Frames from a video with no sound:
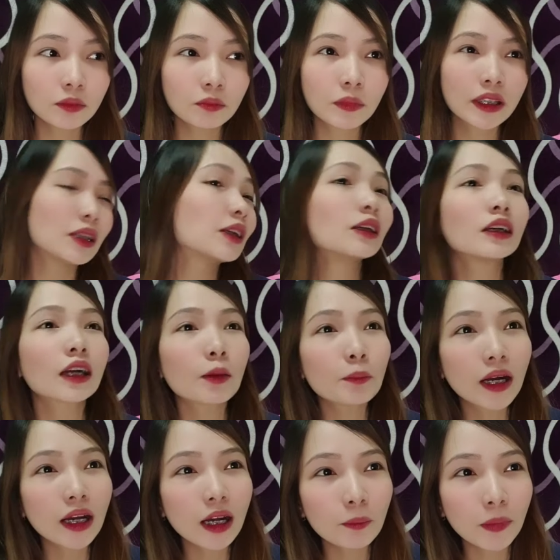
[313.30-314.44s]
may
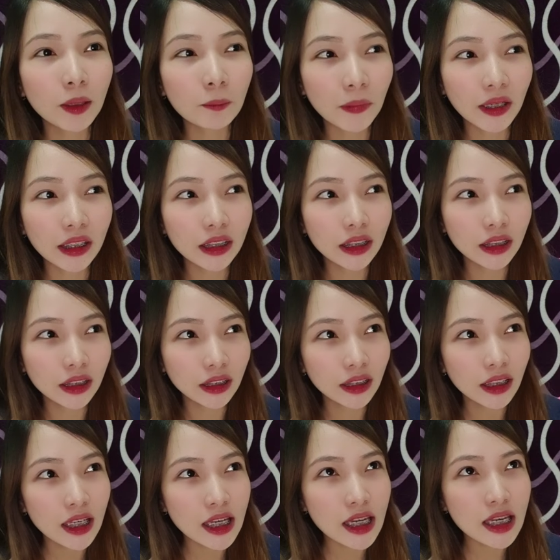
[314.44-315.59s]
kapag kapag may
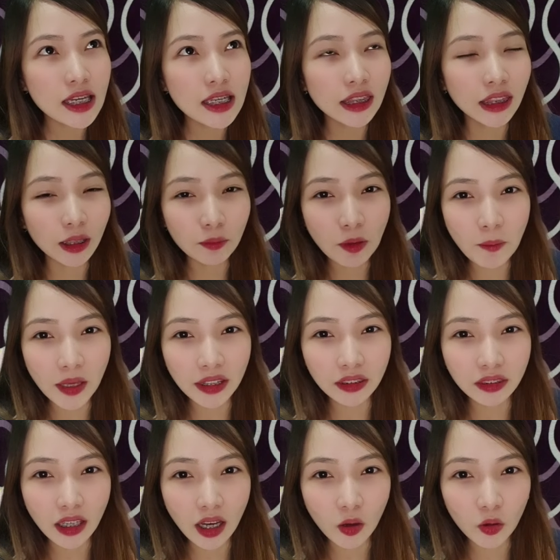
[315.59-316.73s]

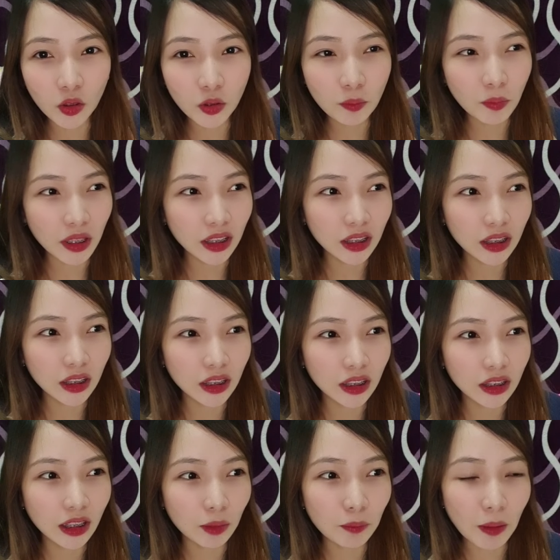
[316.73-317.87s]
nagbebenta or may
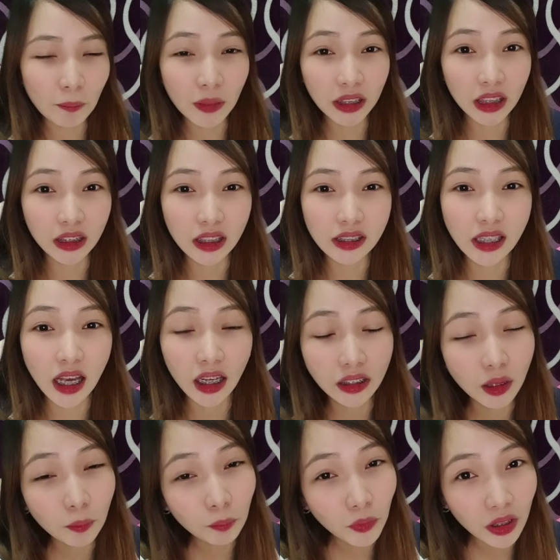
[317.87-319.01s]
nagpapakita sa
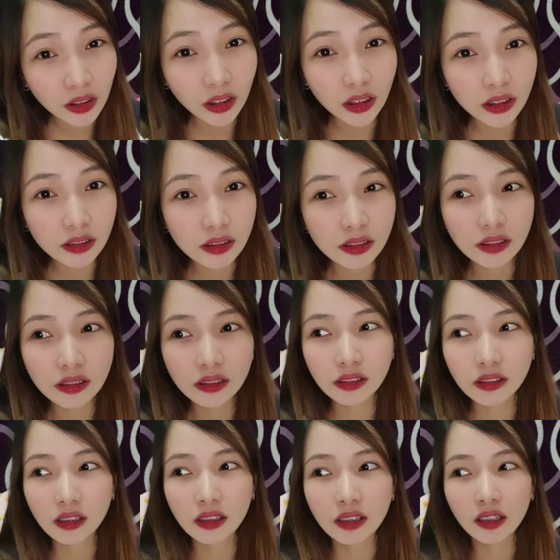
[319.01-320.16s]
akin ng products,
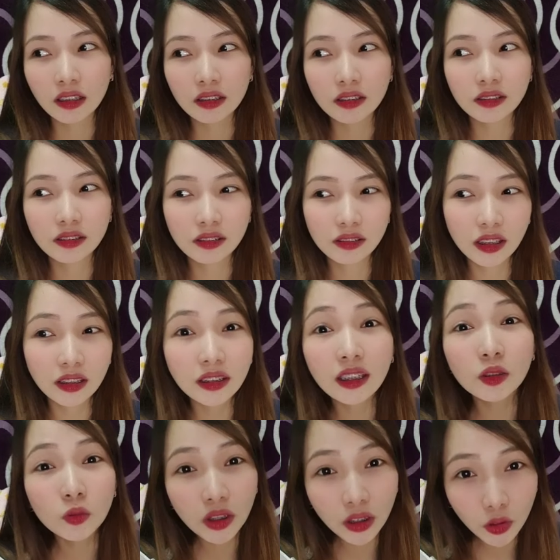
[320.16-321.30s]

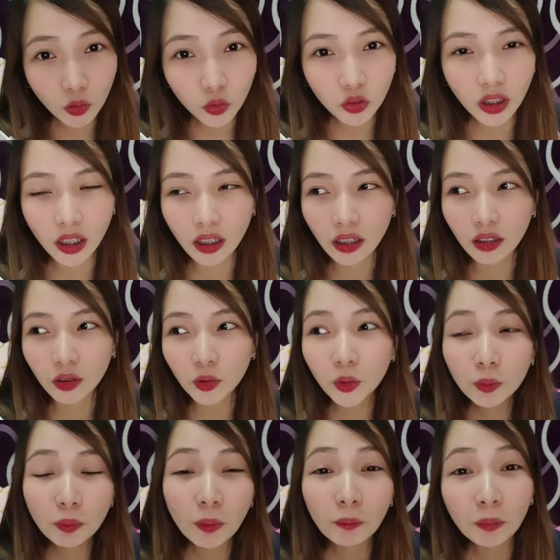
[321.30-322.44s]
tatanungin ko na,
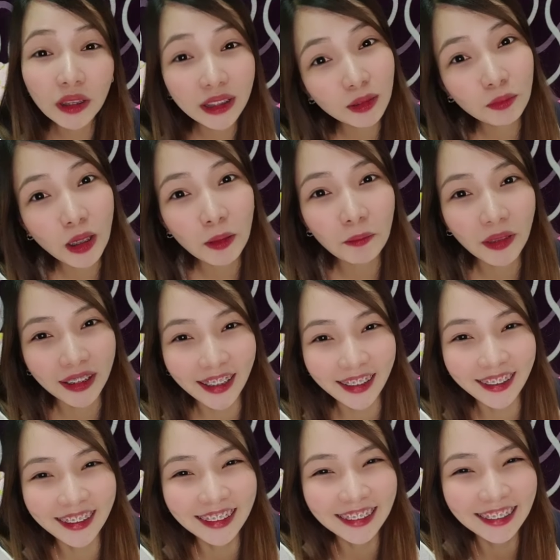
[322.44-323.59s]
uy, pampataba ba yan?